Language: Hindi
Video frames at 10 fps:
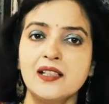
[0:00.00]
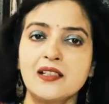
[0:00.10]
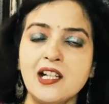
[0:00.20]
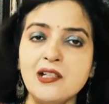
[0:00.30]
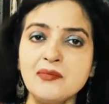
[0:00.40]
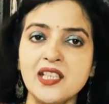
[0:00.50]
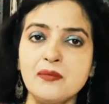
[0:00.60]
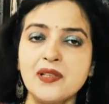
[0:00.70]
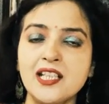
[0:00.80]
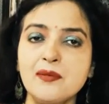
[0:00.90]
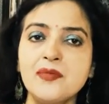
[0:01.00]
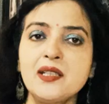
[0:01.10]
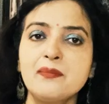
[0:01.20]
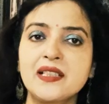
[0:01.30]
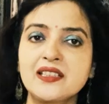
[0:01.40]
काम के बारे
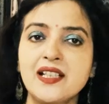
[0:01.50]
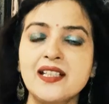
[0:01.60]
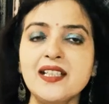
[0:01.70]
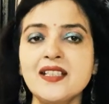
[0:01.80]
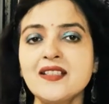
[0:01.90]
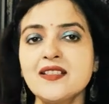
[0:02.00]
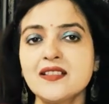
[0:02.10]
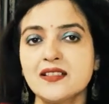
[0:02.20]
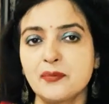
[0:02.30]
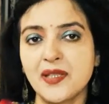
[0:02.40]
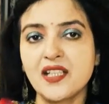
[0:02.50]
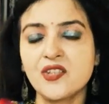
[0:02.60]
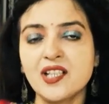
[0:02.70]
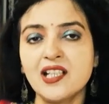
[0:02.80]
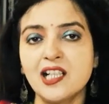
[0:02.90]
में बताने की
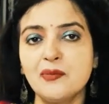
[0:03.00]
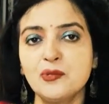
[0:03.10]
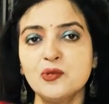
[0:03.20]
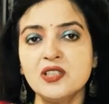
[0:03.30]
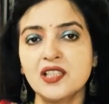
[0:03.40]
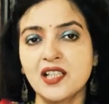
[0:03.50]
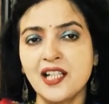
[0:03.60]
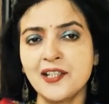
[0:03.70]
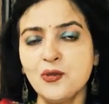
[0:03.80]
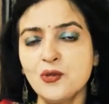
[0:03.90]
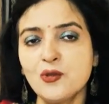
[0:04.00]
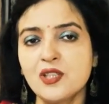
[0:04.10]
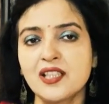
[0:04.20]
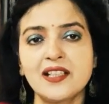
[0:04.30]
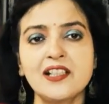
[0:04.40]
अपेक्षा आप उन कार्यों को
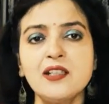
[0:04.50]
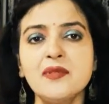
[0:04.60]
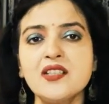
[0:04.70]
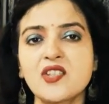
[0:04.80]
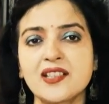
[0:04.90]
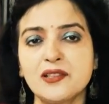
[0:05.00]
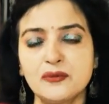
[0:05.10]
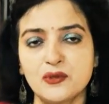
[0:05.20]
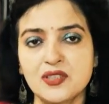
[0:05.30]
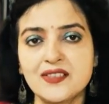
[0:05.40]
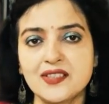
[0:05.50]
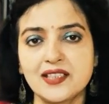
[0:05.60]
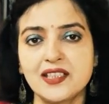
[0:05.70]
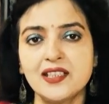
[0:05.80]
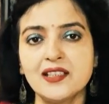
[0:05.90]
करने में ज़्यादा फोकस
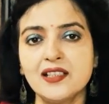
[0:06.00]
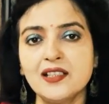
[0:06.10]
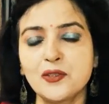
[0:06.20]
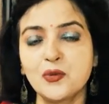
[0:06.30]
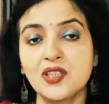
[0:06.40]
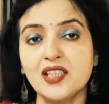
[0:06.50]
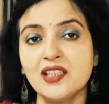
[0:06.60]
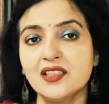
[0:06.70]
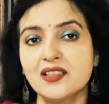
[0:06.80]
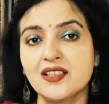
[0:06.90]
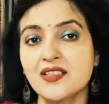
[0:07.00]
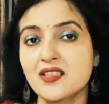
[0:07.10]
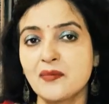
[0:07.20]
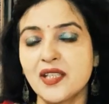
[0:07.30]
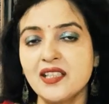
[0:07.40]
रखिएगा क्योंकि ये
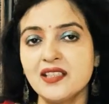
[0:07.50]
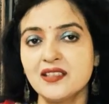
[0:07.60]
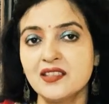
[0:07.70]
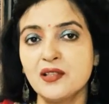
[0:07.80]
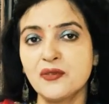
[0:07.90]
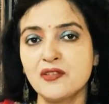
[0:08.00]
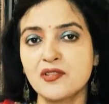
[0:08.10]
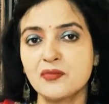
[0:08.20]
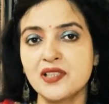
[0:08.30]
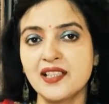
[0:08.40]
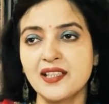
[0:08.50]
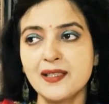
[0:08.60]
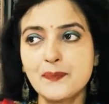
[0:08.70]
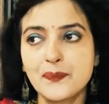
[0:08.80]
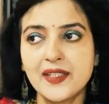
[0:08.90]
समय इतना फेवरेबल
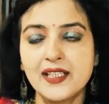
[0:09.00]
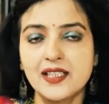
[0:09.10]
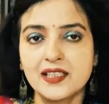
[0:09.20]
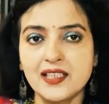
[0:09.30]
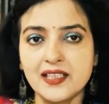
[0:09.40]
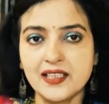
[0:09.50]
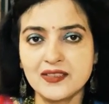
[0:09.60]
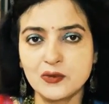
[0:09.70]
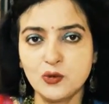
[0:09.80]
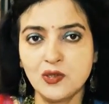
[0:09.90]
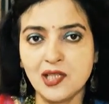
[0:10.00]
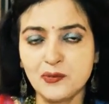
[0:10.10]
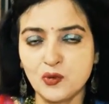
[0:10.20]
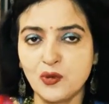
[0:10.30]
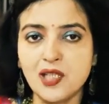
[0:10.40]
है कि इसको
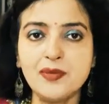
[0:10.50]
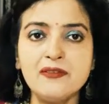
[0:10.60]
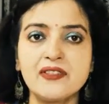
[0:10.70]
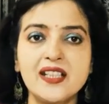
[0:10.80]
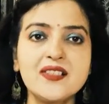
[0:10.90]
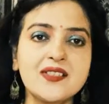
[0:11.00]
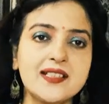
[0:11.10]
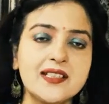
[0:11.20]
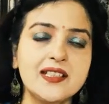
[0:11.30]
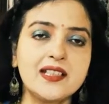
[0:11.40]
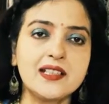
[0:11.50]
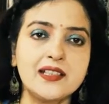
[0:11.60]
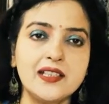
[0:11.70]
आप थोड़ा भी वेस्ट करने की